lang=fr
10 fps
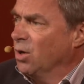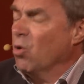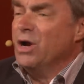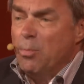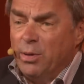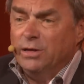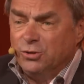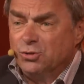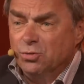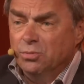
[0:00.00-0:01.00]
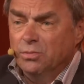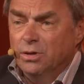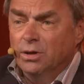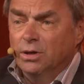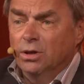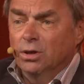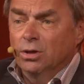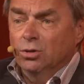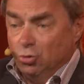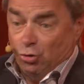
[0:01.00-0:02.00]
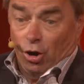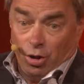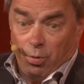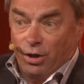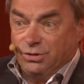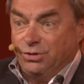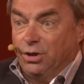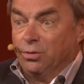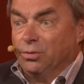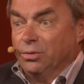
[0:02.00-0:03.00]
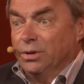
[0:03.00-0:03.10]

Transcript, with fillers: On l'appelle-tu Je lui dis On n'est pas question.